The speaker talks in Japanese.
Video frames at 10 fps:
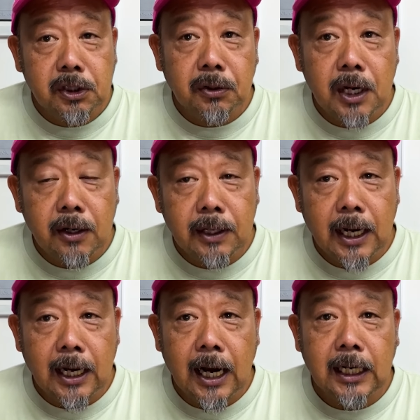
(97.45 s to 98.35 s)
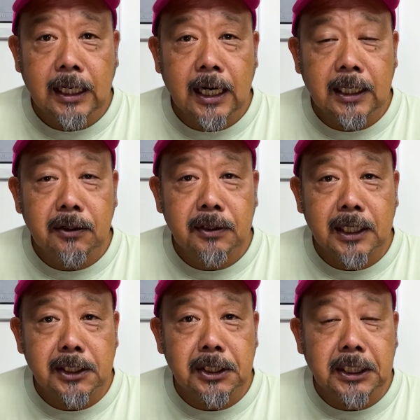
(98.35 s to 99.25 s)
夜な夜な徘徊のよう
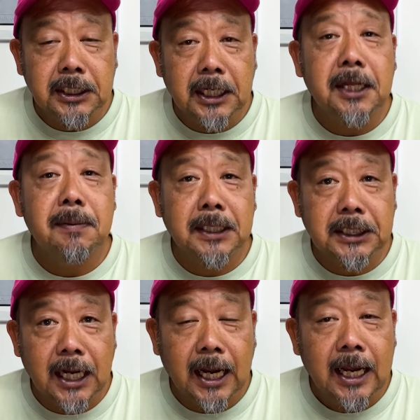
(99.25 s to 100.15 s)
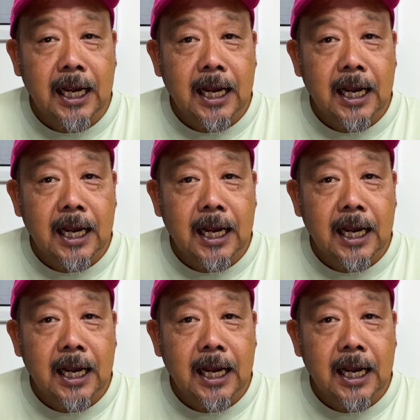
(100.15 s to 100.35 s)
な釣りに出てまして、